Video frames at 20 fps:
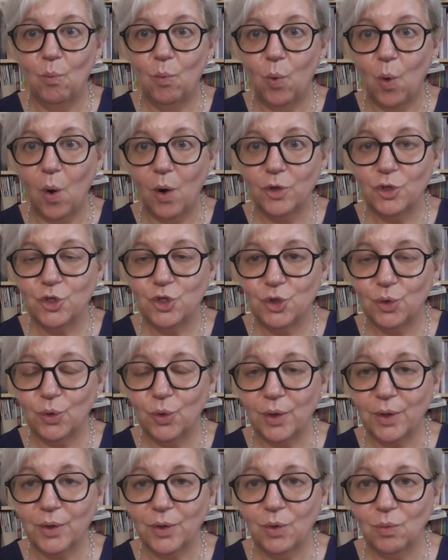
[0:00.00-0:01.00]

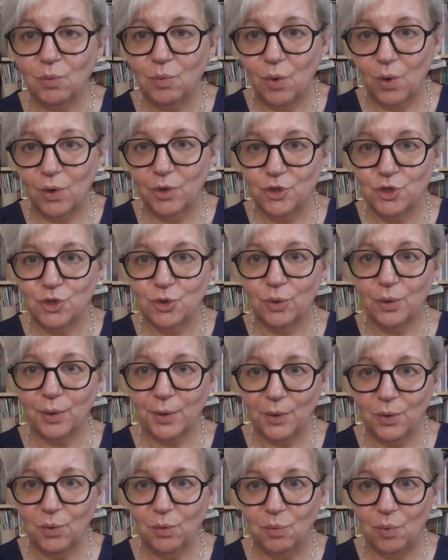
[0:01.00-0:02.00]
Buongiorno,
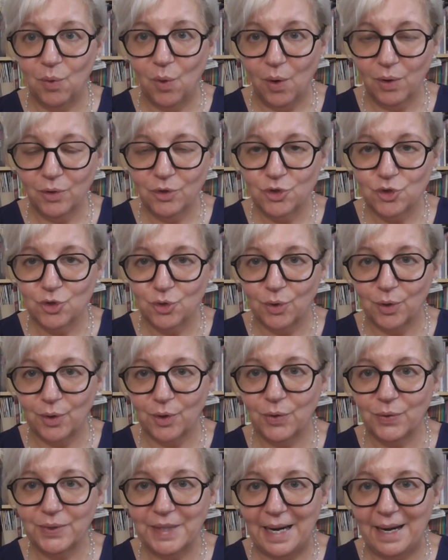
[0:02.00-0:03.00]
buongiorno,
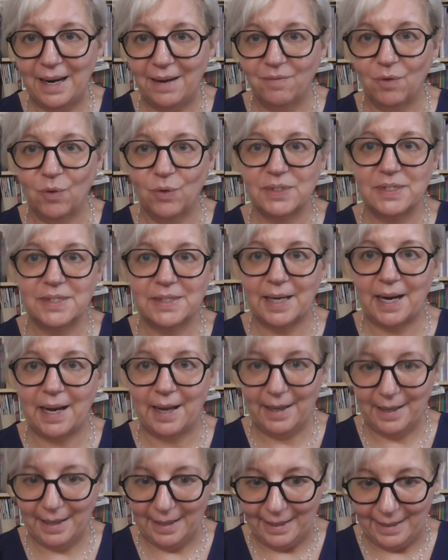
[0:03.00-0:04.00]
buongiorno dalla vostra
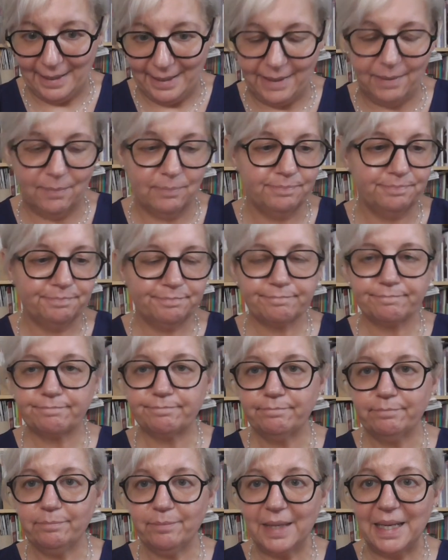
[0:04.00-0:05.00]
Eli,
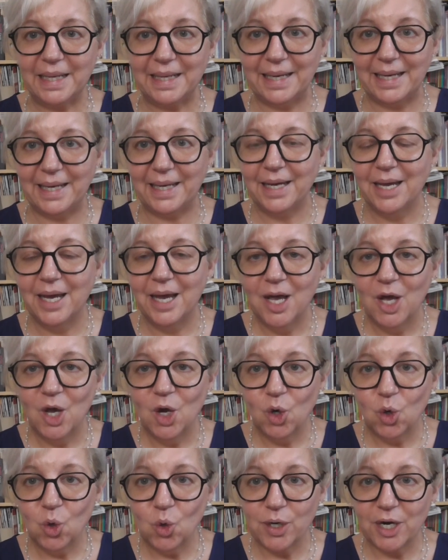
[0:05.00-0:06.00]
che
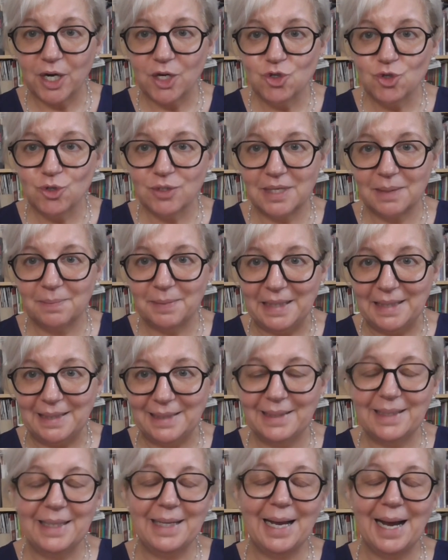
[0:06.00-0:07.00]

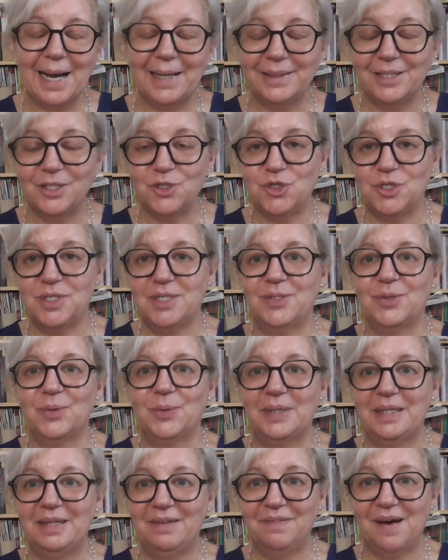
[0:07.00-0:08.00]
coraggiosamente ha deciso
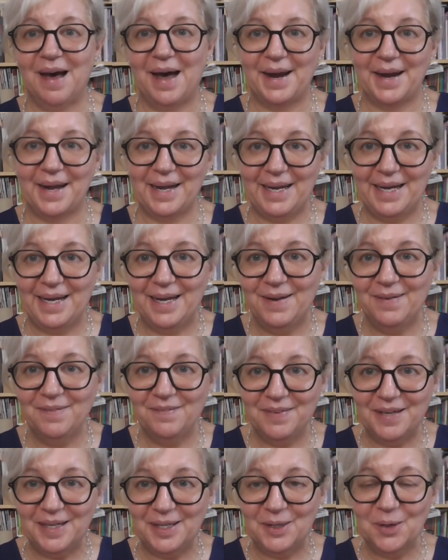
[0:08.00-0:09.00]
di fare
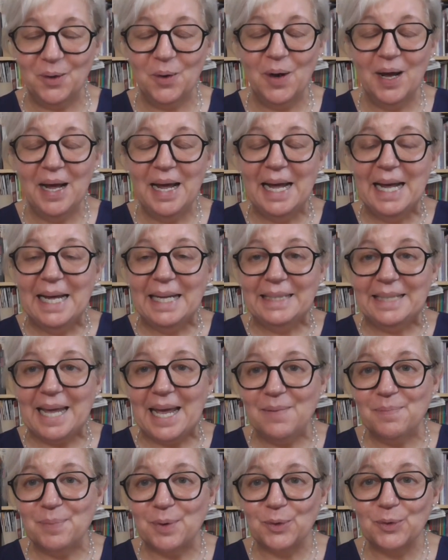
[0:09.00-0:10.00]
il video
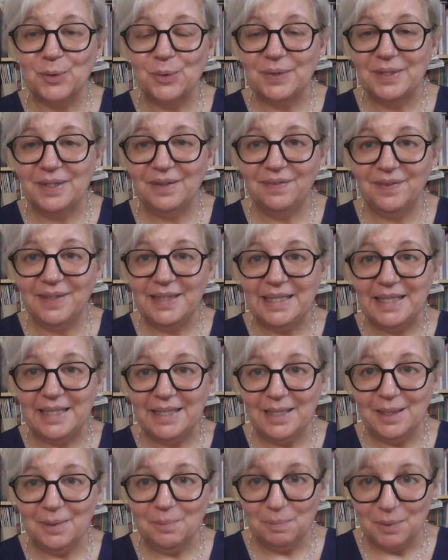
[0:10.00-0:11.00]
dei prodotti
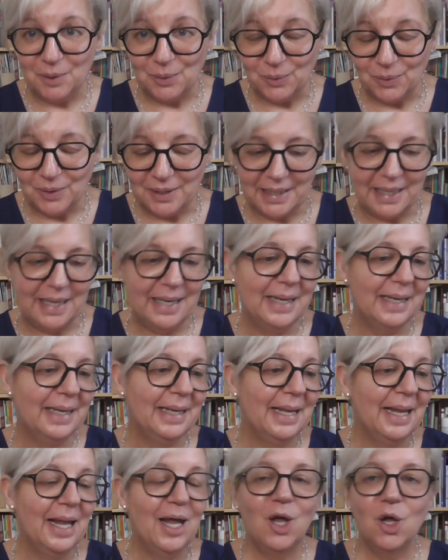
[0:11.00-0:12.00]
finiti beauty.
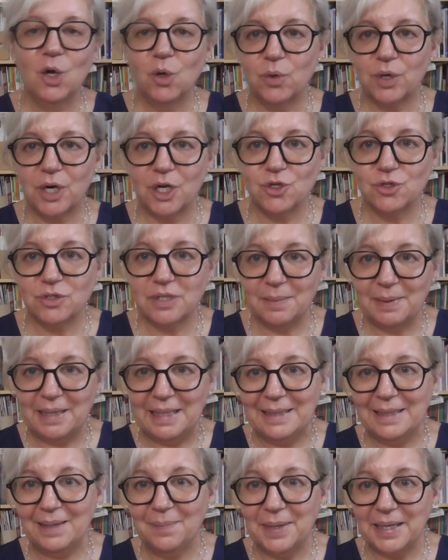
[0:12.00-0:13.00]

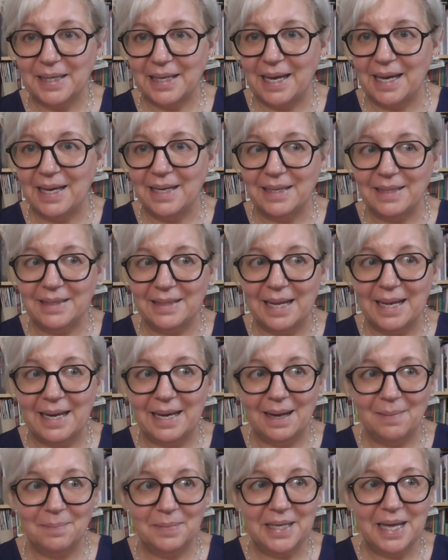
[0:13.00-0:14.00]
Coraggiosamente perché
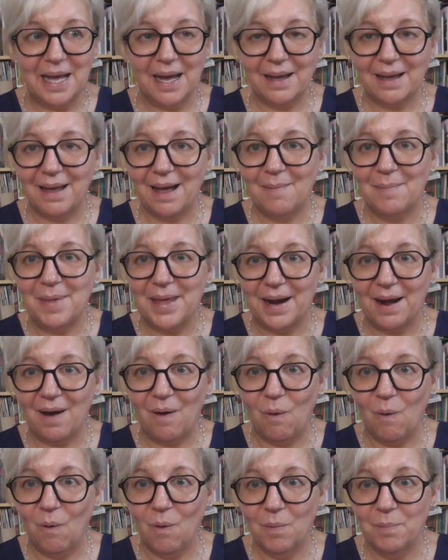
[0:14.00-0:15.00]
nella mia camera
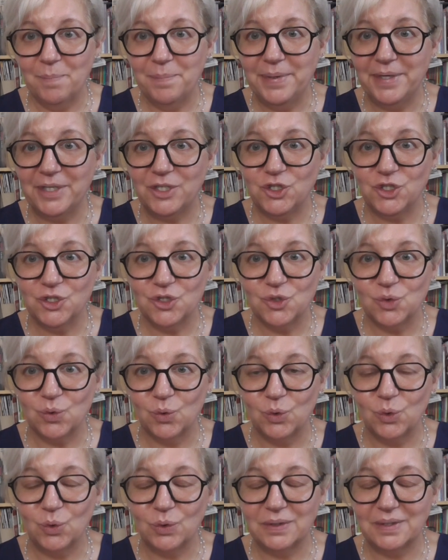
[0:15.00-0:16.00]
hobby ci
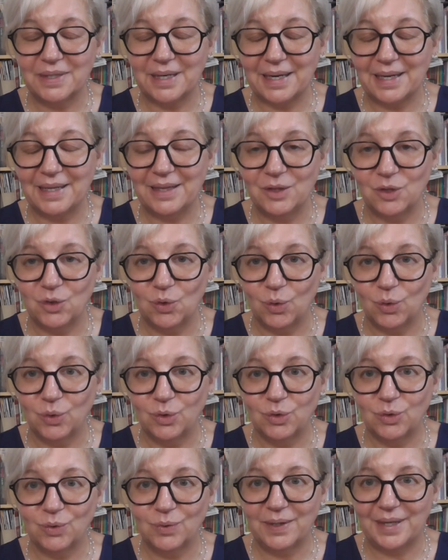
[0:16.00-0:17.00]
sono
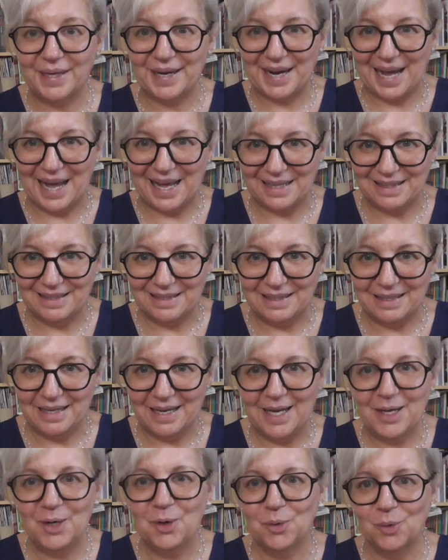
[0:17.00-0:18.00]
38 gradi
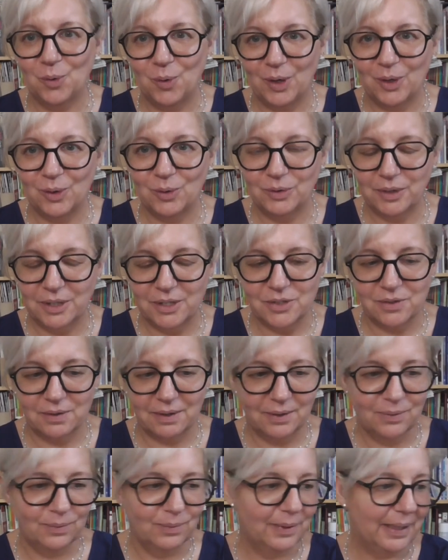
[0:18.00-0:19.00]
e non ho il
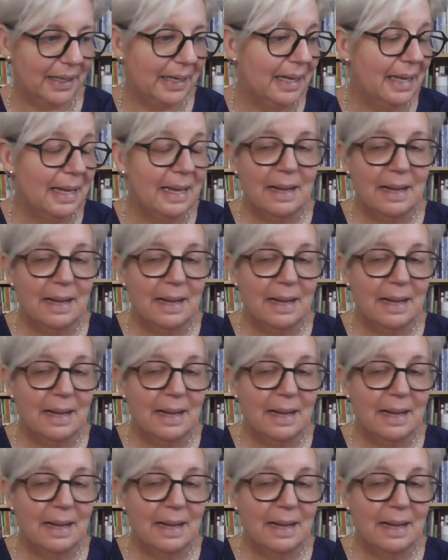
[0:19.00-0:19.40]
condizionatore,